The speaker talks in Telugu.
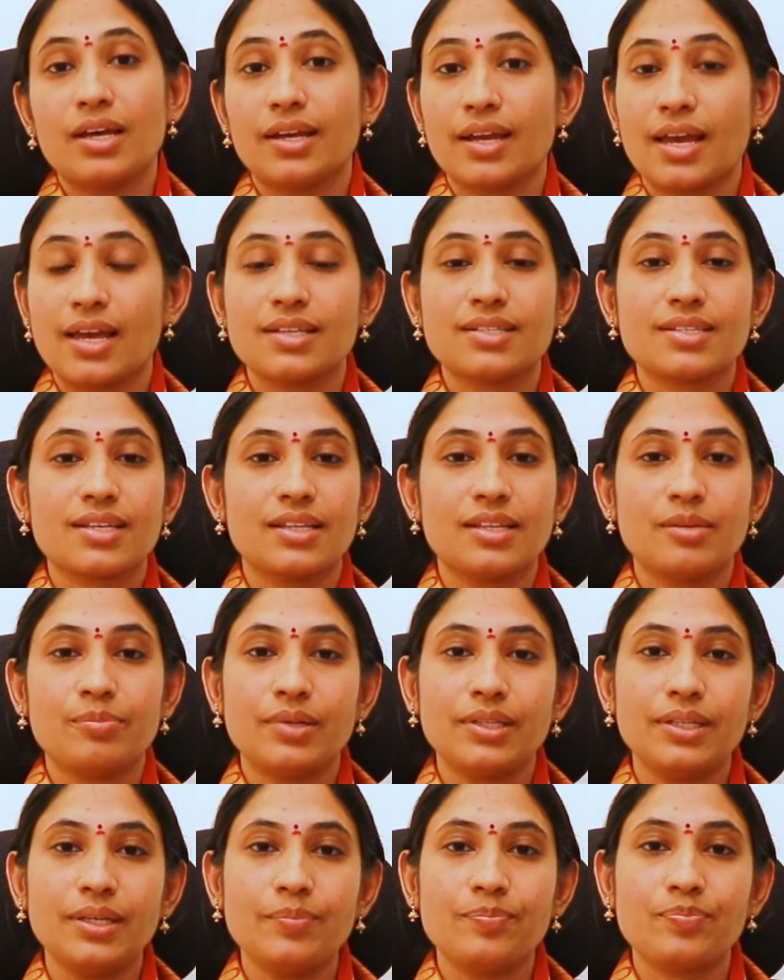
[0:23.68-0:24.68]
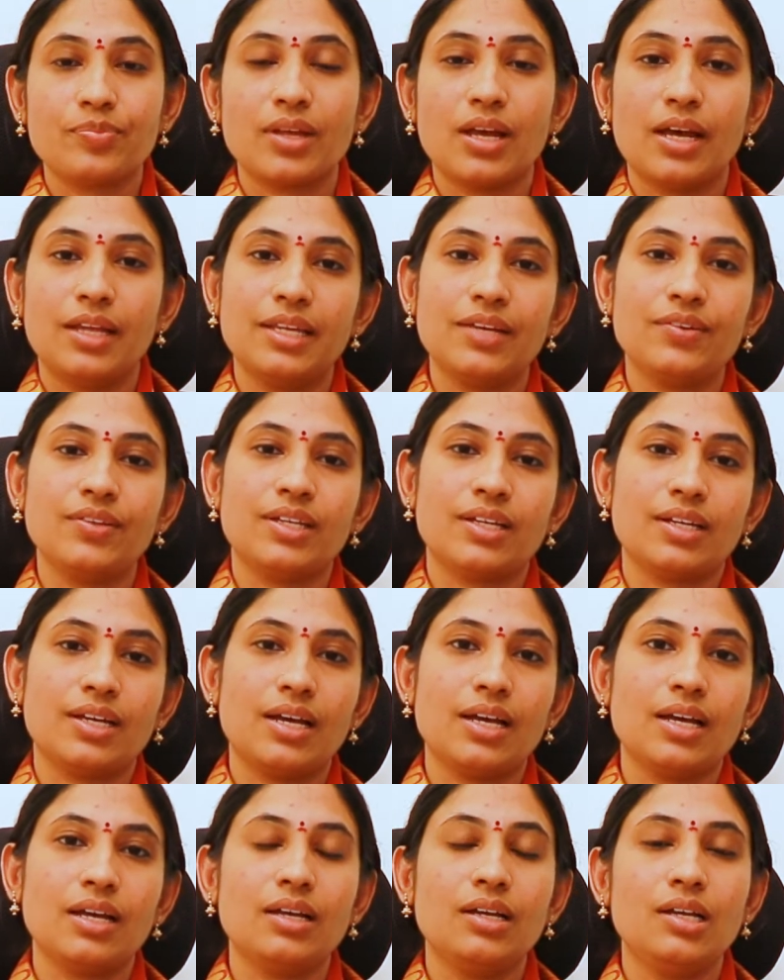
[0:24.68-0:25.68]
రాశాధిపతి
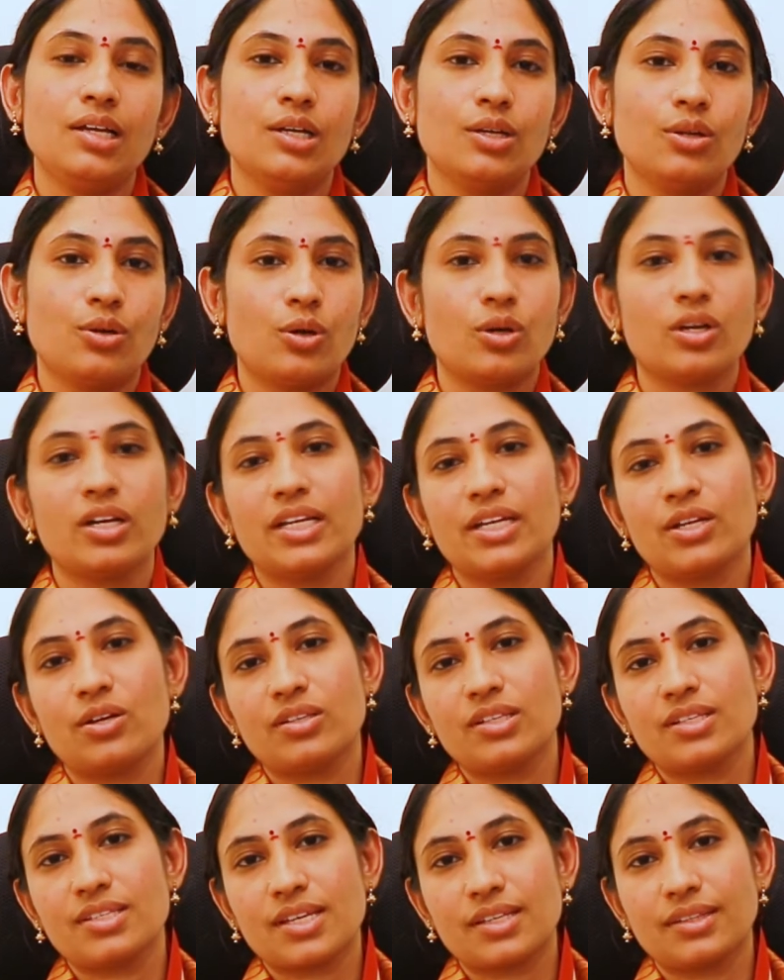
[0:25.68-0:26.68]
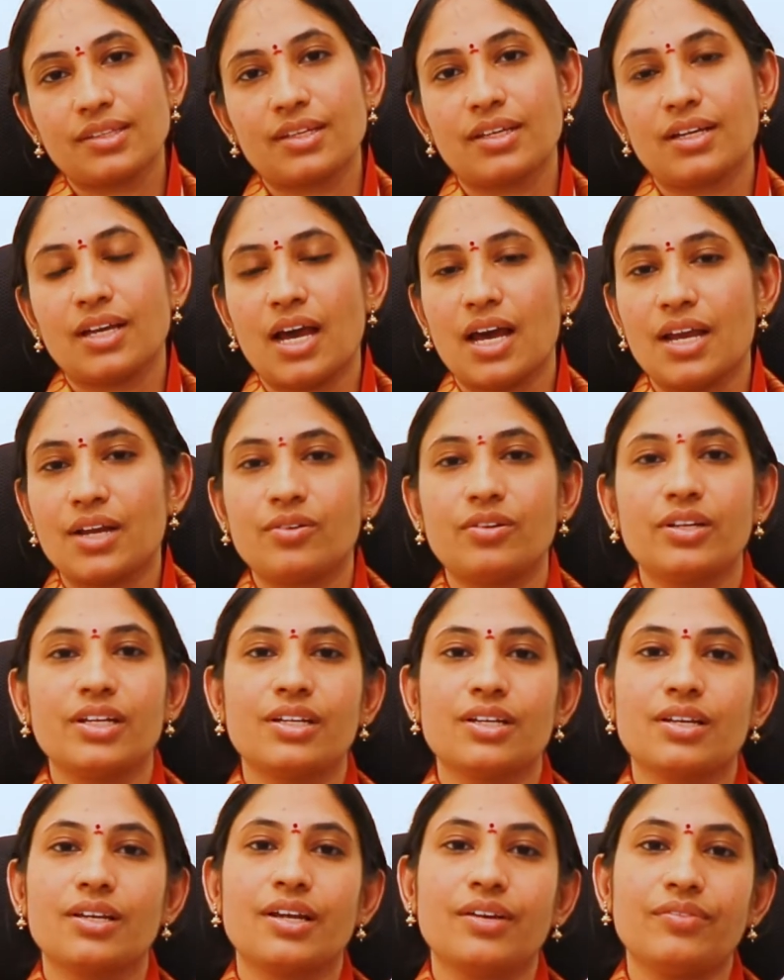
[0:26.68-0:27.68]
అదేవిధంగా రోగనిరోధ శక్తికి
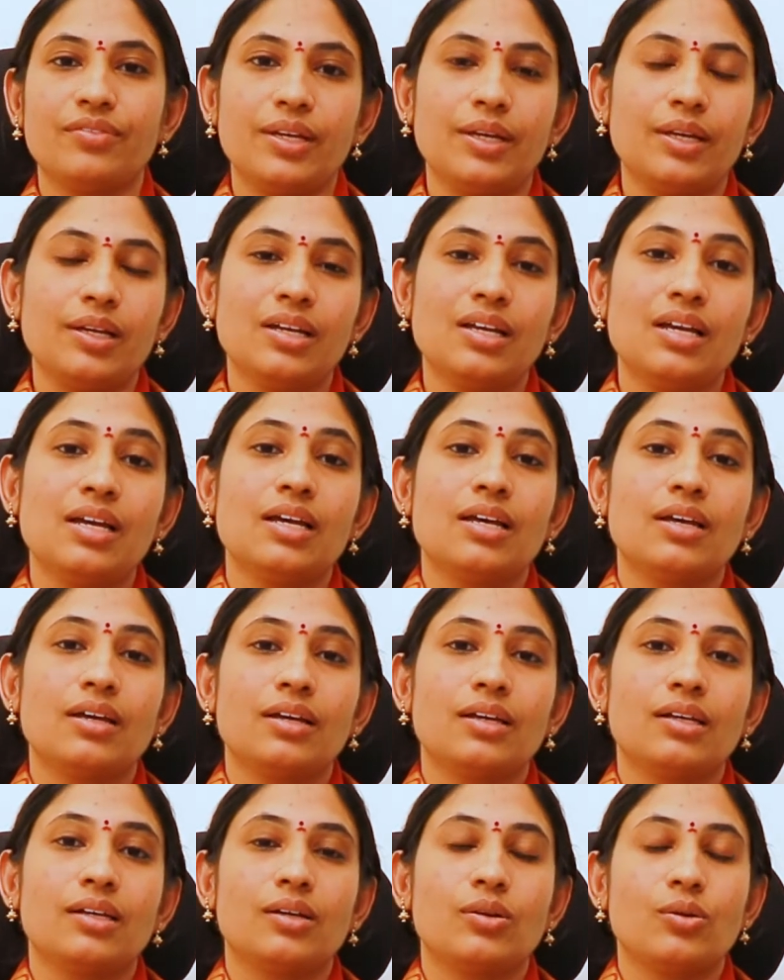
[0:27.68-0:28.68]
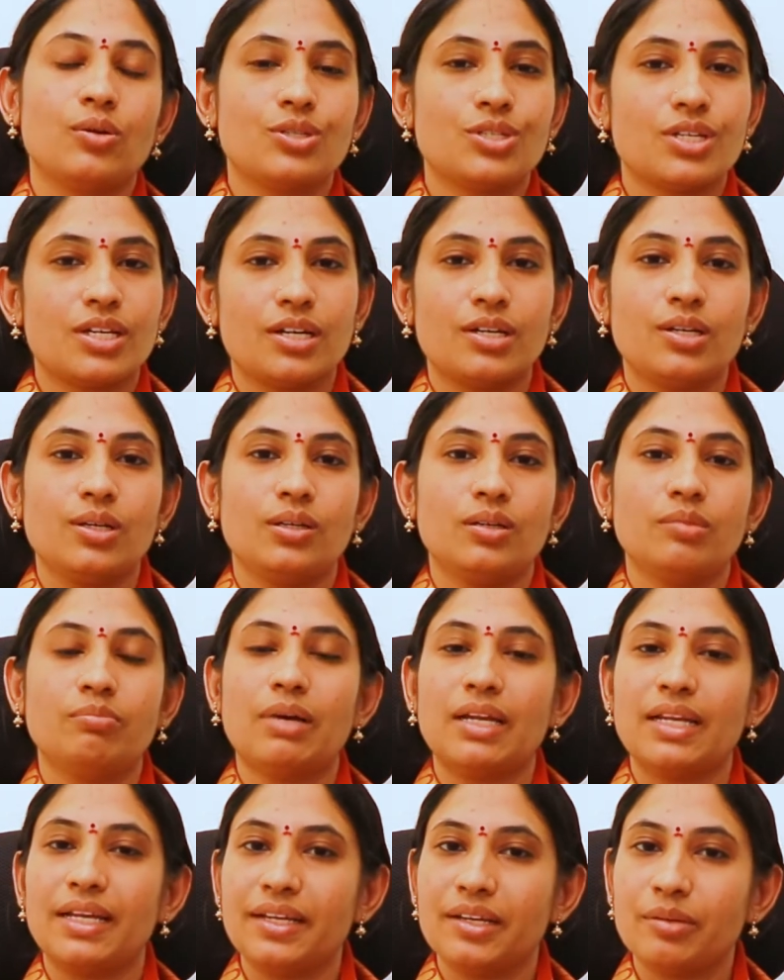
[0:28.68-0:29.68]
కారకుడైన రవి గోచారంలో
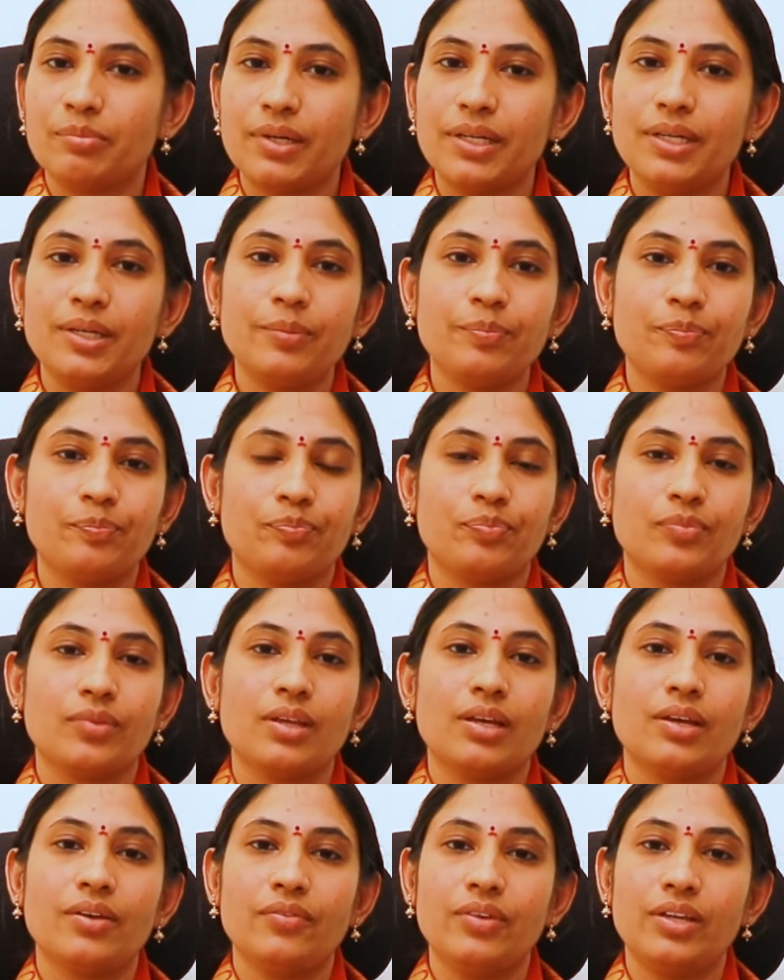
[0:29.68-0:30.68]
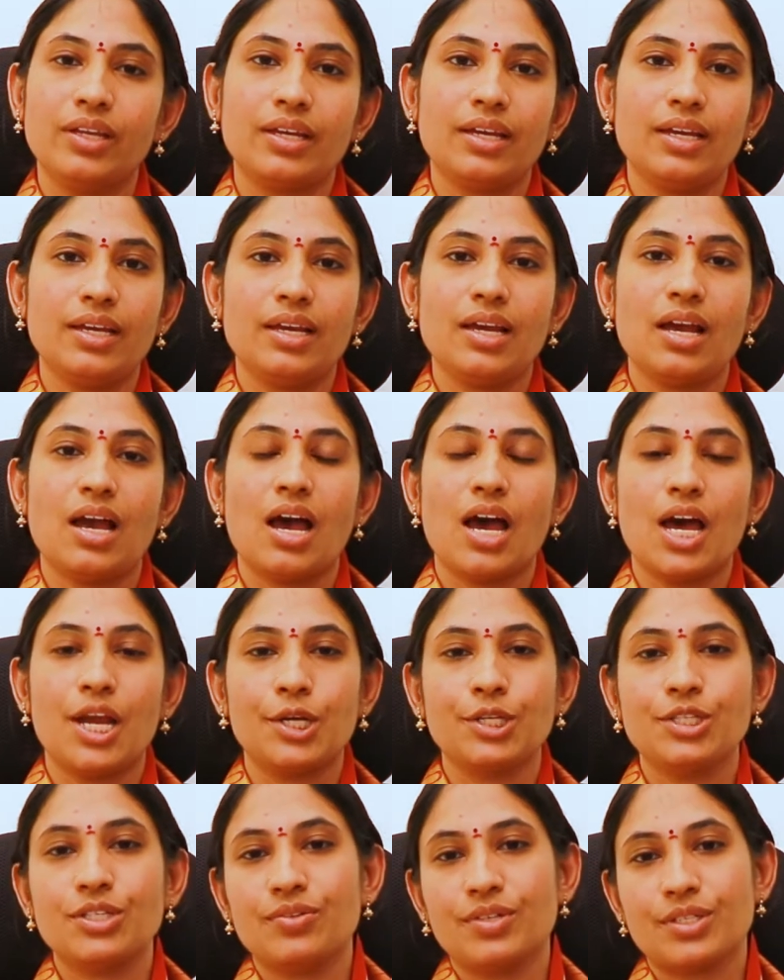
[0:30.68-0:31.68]
బలహీనపడడం వీరికి
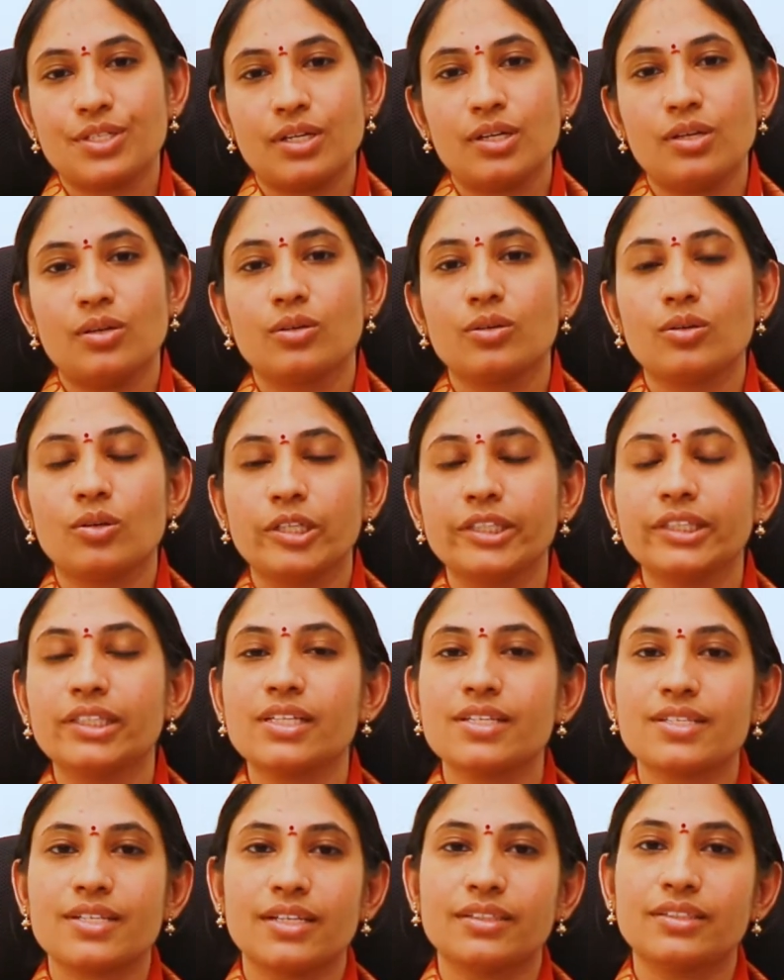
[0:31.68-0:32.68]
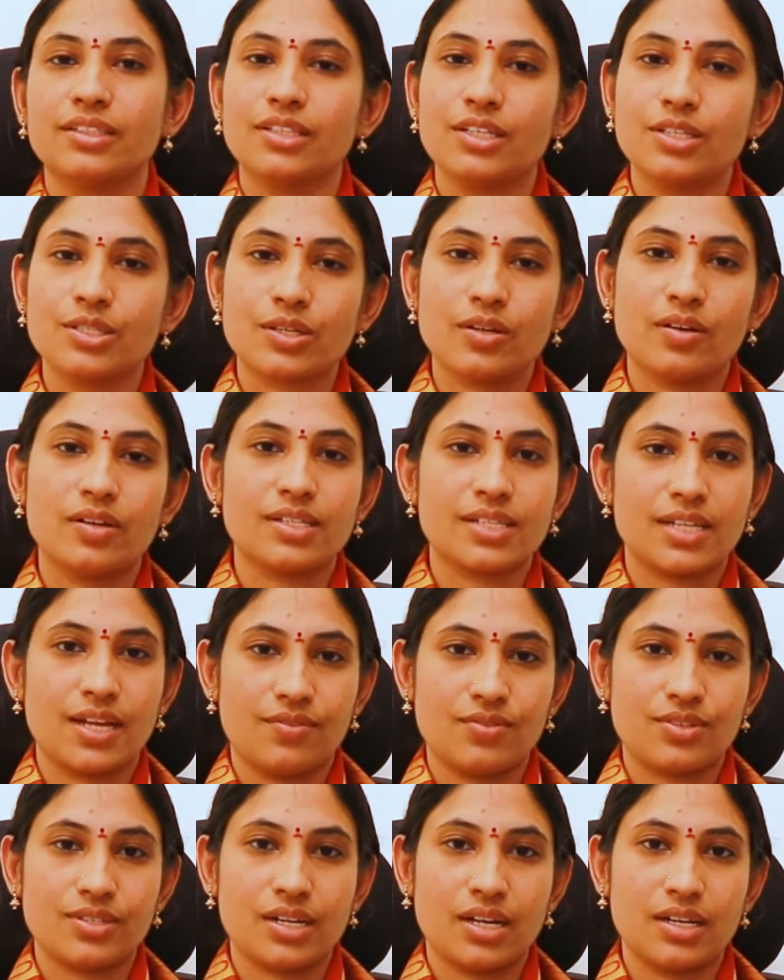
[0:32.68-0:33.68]
ఆరోగ్య విషయంలో కొంత శ్రద్ధ తీసుకోవాల్సిన
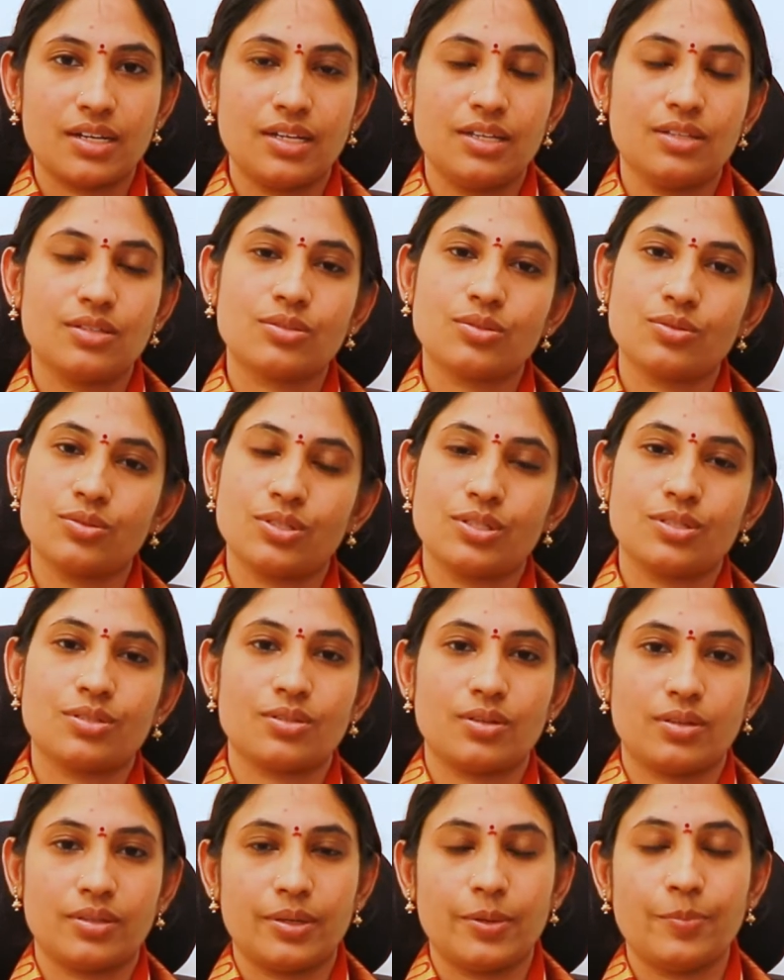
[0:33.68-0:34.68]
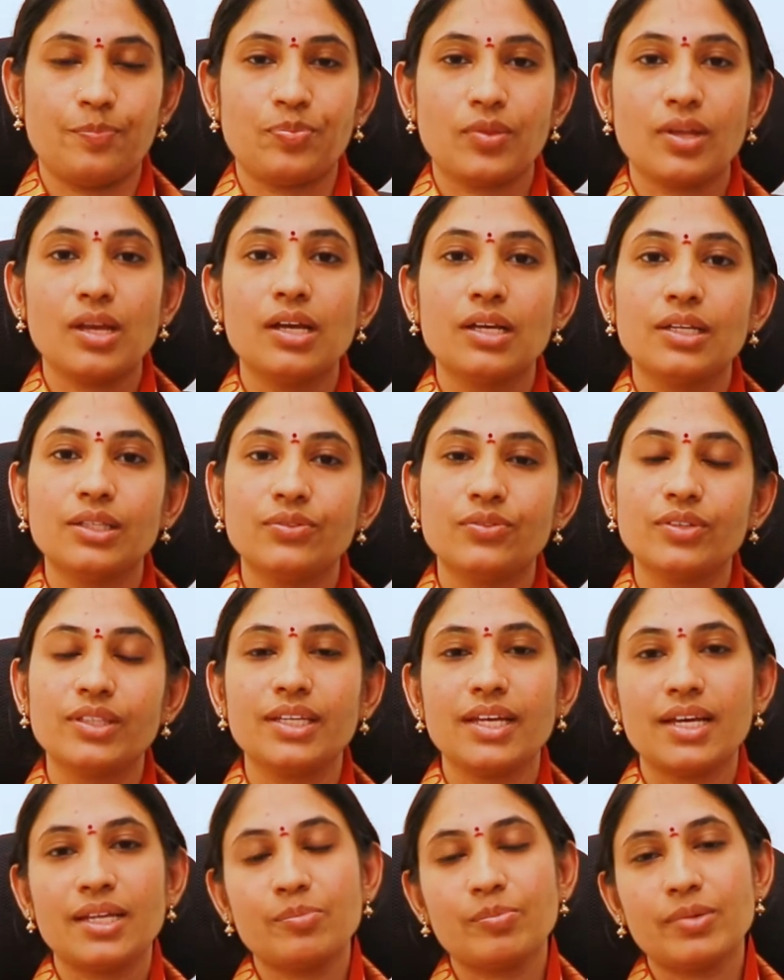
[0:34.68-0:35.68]
అవసరాన్ని సూచిస్తోంది
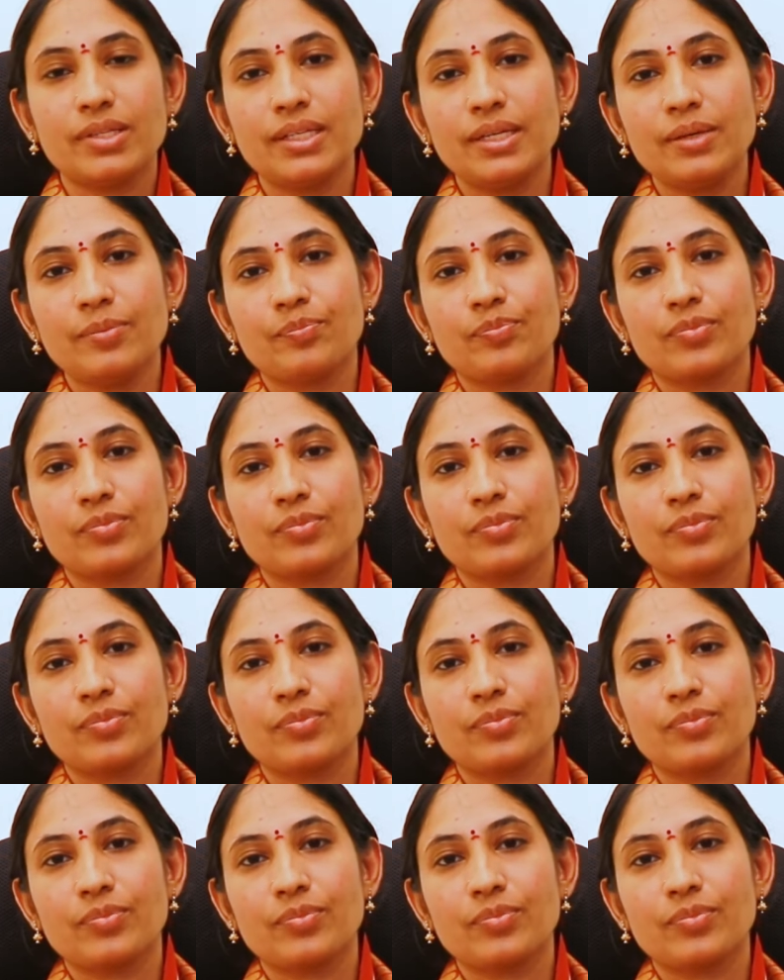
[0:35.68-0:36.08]
ద్వితీయాధిపతి